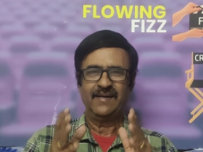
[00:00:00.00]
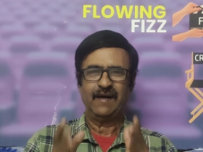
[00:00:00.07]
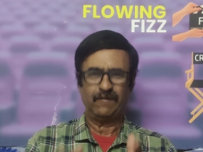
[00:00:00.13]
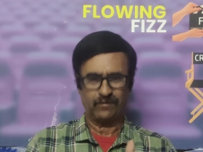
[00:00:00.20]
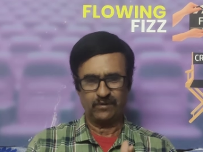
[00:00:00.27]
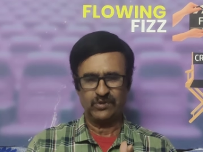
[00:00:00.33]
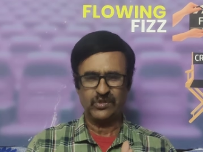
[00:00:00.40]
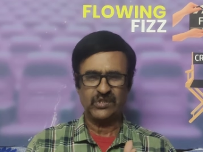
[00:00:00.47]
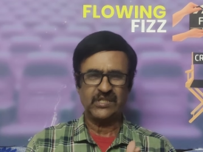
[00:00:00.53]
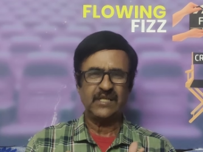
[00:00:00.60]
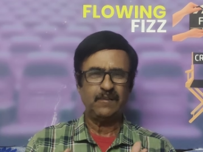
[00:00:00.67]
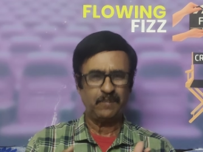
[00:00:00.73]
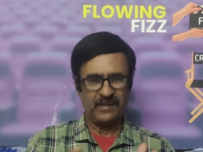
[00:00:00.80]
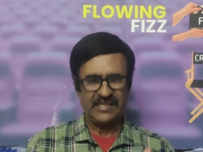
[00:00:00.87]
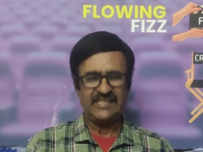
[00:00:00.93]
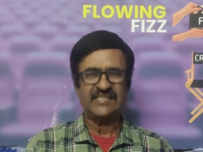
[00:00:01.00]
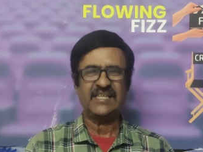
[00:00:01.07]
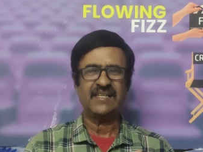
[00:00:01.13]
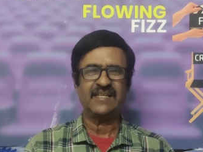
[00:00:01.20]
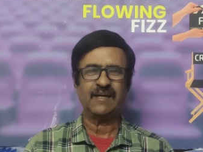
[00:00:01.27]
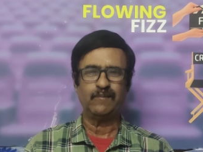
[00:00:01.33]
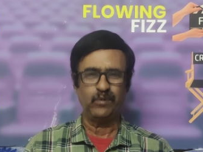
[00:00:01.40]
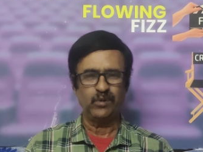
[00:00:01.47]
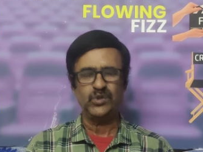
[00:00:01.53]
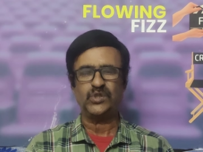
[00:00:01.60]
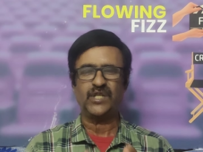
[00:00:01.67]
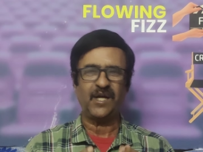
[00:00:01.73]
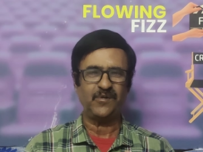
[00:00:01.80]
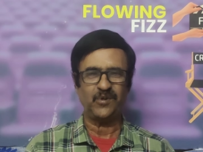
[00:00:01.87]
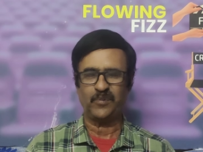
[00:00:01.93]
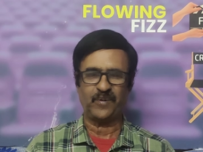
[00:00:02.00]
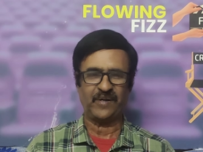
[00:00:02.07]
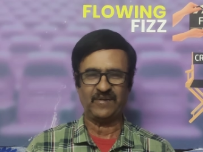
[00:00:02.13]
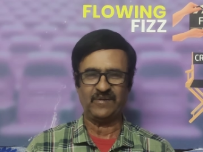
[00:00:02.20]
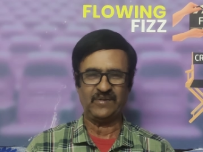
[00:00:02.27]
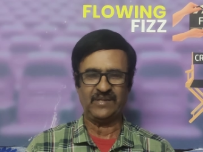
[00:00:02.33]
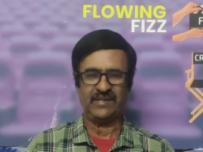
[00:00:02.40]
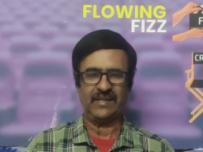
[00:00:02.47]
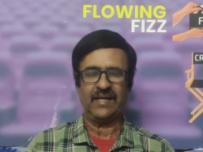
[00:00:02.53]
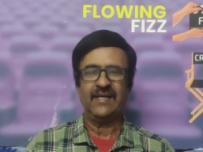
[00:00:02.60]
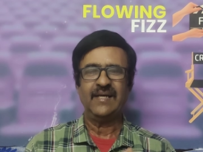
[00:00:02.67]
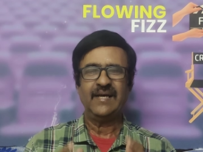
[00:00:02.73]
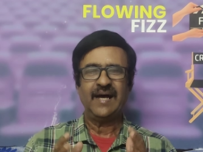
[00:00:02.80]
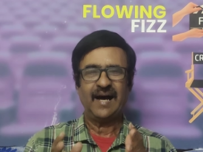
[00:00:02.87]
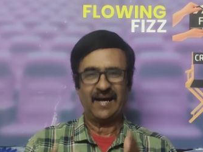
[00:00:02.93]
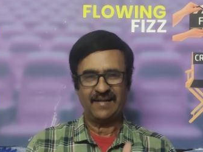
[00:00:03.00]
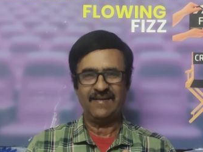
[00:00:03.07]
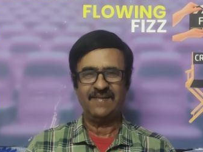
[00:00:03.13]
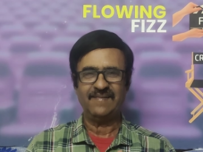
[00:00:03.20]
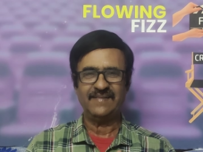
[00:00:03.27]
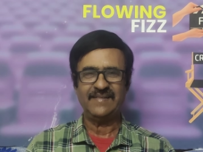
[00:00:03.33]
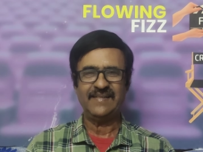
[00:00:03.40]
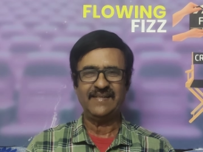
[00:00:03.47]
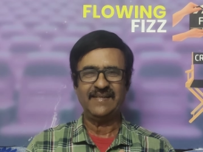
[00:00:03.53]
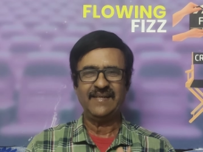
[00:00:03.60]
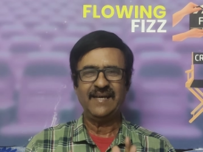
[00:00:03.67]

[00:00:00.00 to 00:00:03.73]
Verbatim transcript: அஃப்கோர்ஸ் இப்போ ரீசெண்டாக ப்ளூ ஸ்டார்னு ஒரு படம் வந்தது அதில் வந்து